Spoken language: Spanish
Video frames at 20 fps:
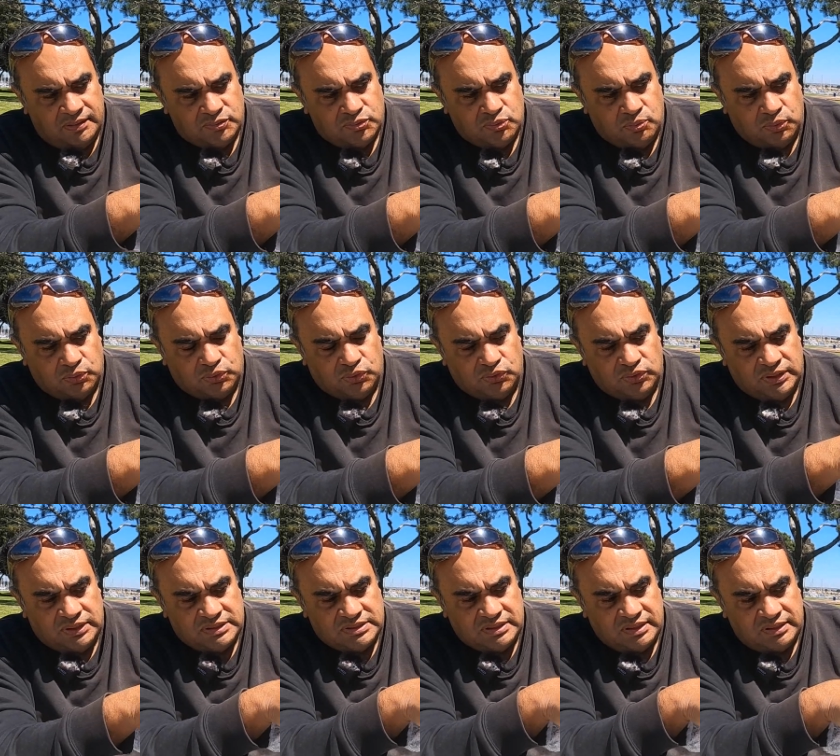su botón
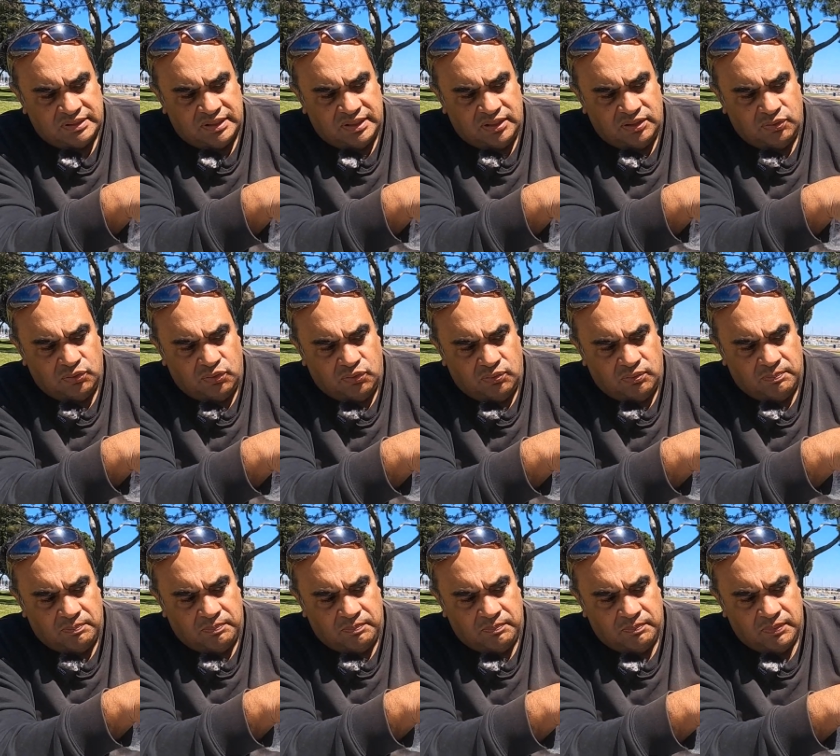de
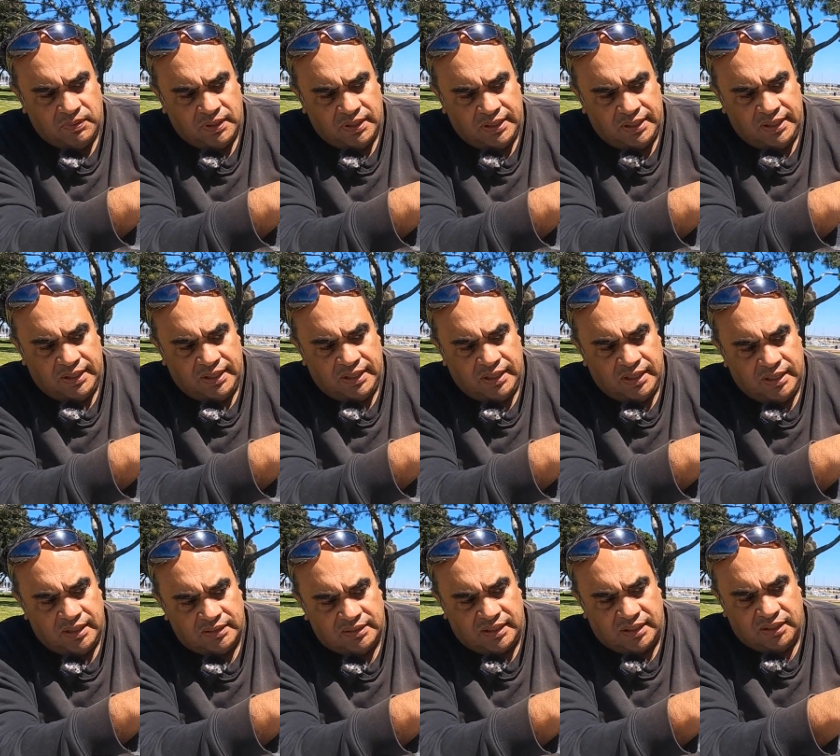encendido
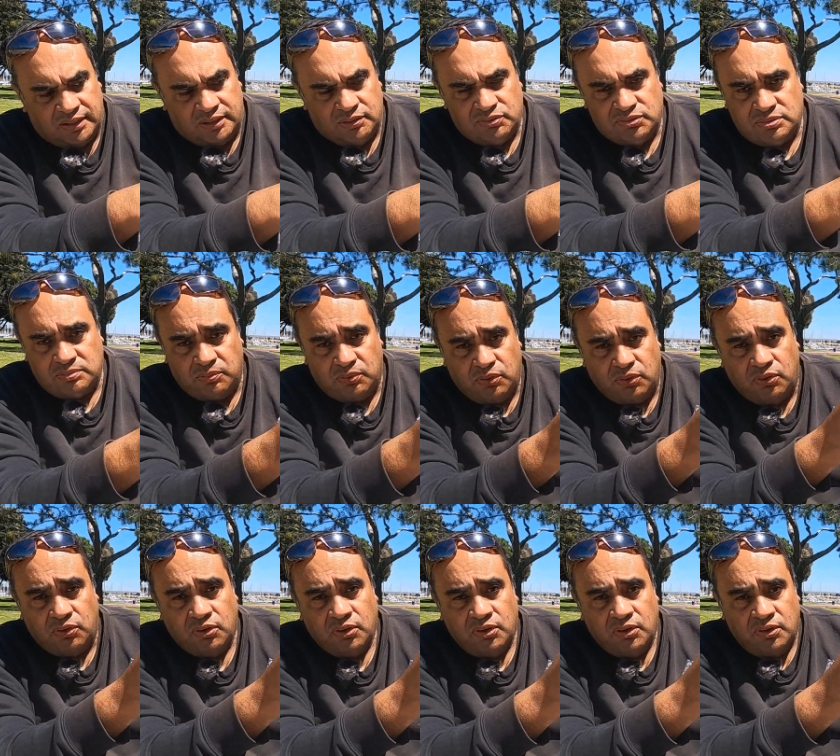eh, trae aquí un
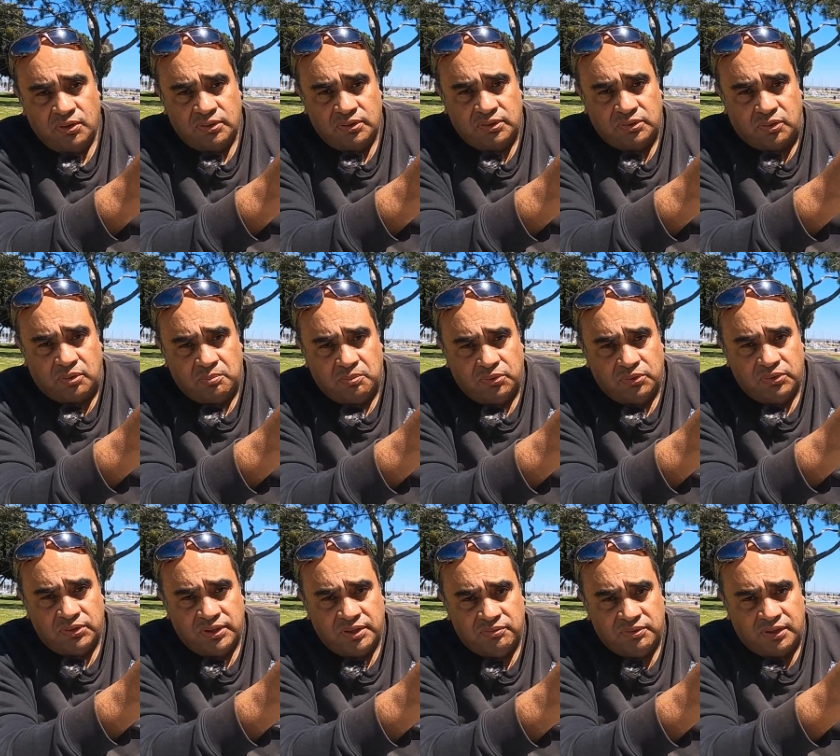símbolo
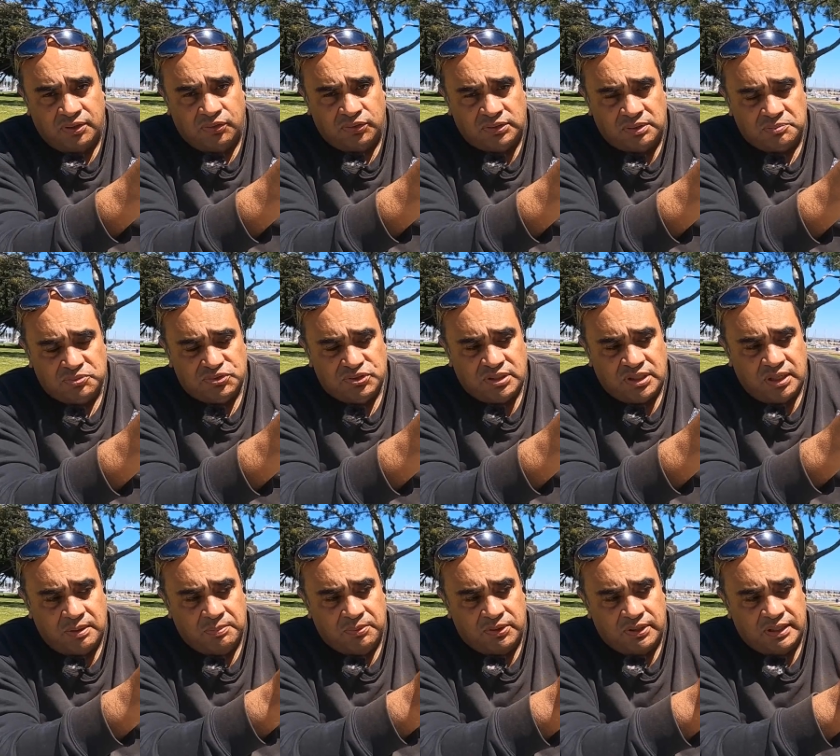como de una nota
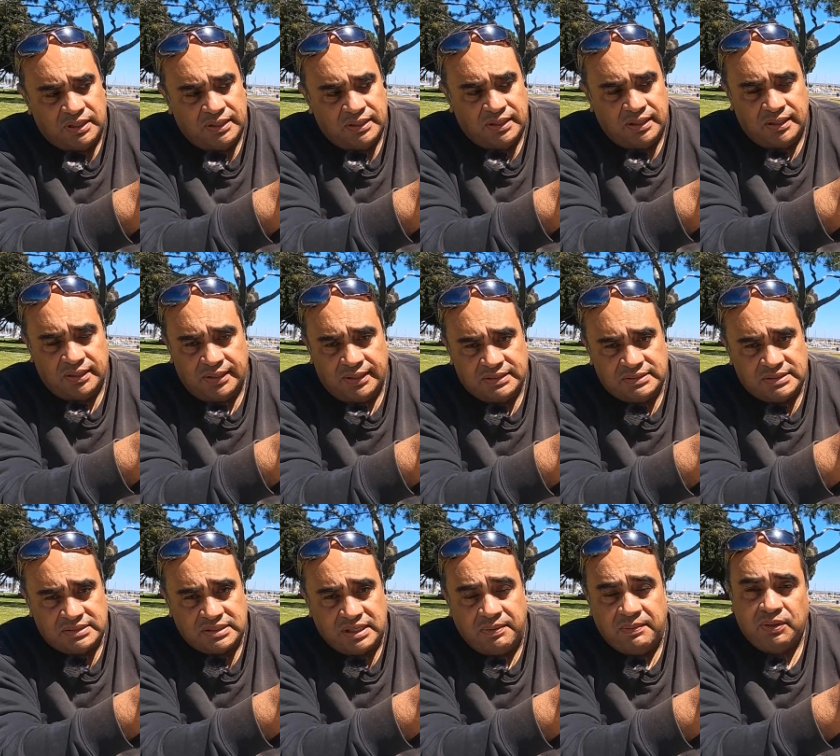musical, pero en realidad
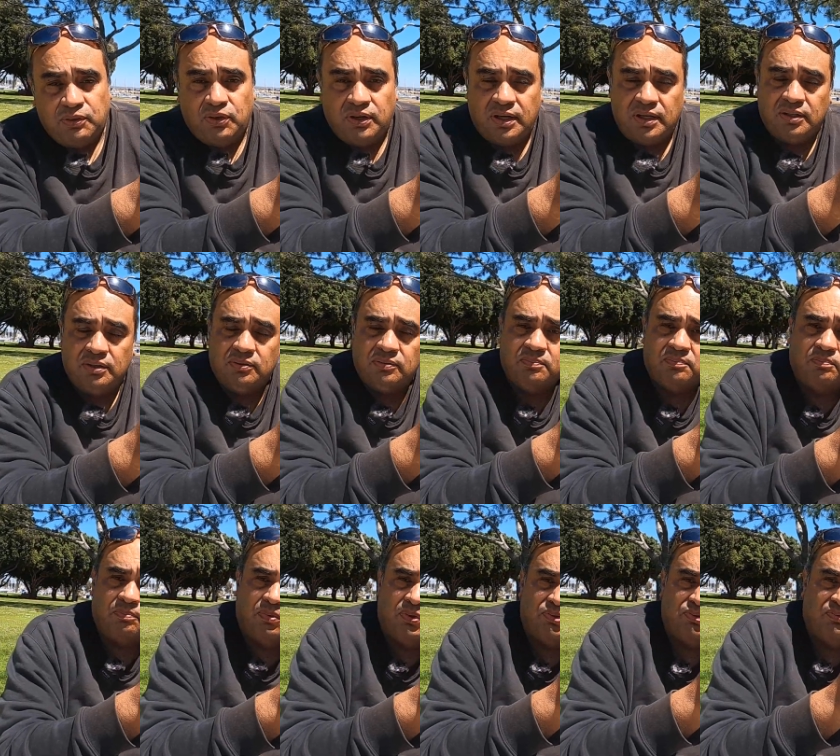esta excavadora,
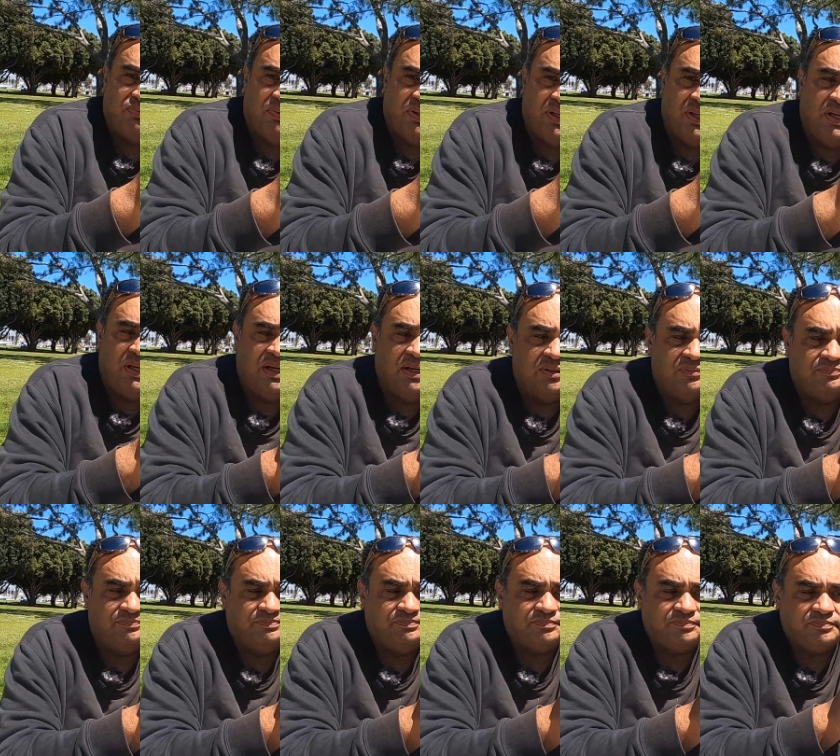por eso fue que la,
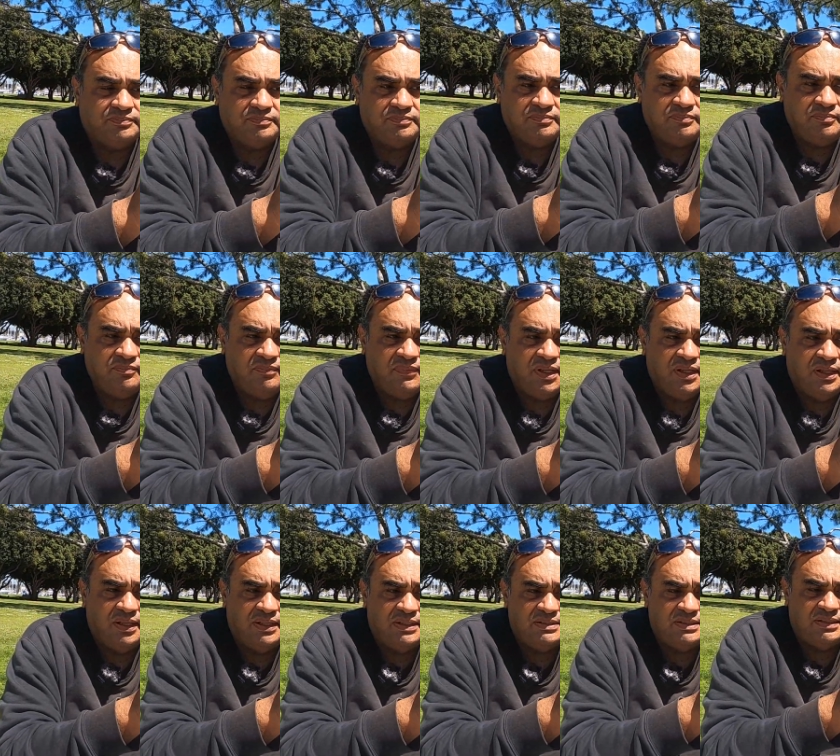
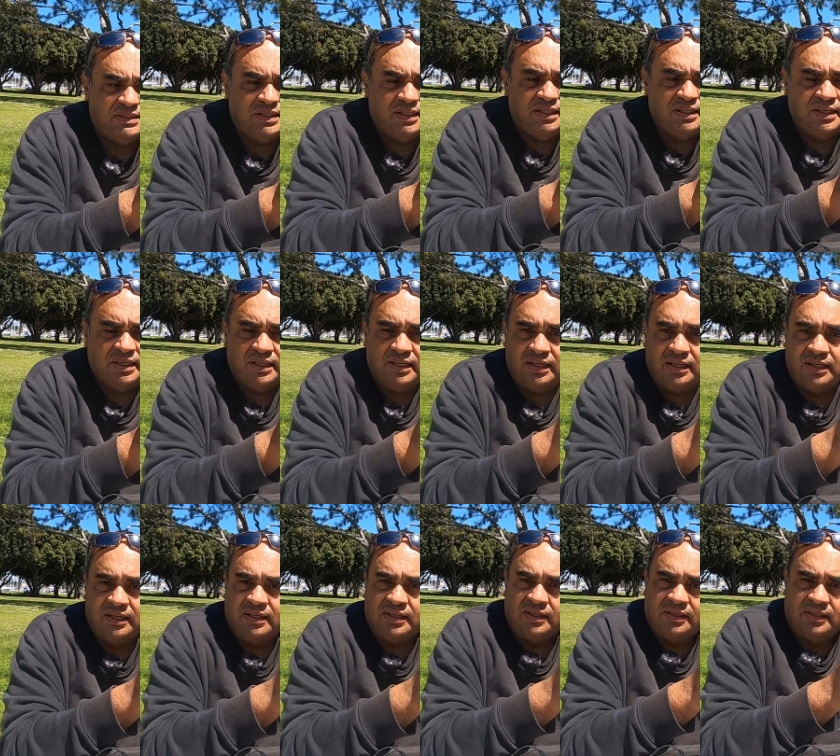la quise traer al canal,